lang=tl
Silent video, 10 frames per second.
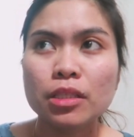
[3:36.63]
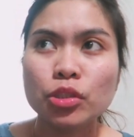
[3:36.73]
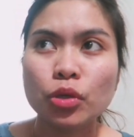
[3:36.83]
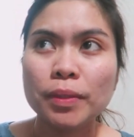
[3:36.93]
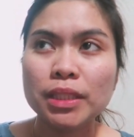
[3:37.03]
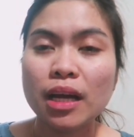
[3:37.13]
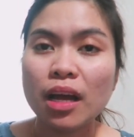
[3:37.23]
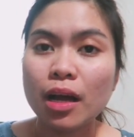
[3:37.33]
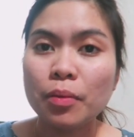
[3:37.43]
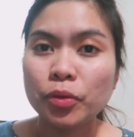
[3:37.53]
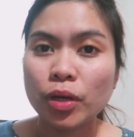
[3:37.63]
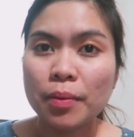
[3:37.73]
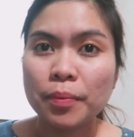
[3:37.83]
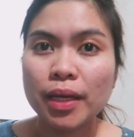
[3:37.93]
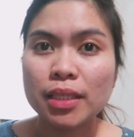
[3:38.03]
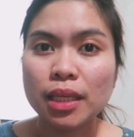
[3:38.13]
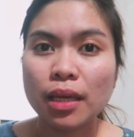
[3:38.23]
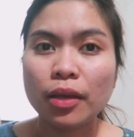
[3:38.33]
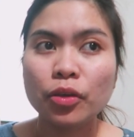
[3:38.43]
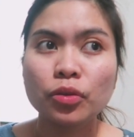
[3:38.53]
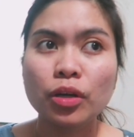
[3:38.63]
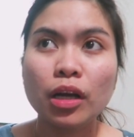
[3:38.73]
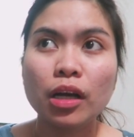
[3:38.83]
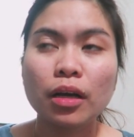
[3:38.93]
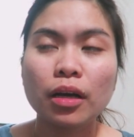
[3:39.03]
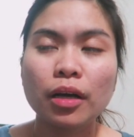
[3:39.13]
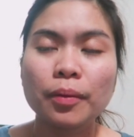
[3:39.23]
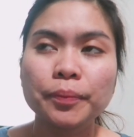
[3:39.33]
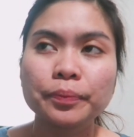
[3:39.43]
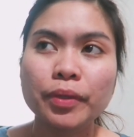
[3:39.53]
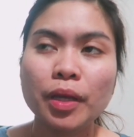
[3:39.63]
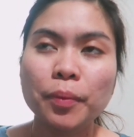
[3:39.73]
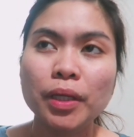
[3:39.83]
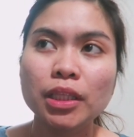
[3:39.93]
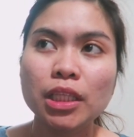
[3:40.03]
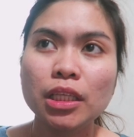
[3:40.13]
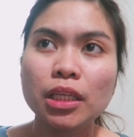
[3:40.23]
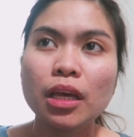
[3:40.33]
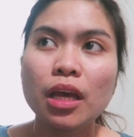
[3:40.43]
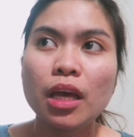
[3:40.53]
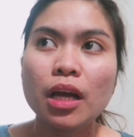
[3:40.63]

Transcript: So, mas nakakamura kami kasi yung um, monthly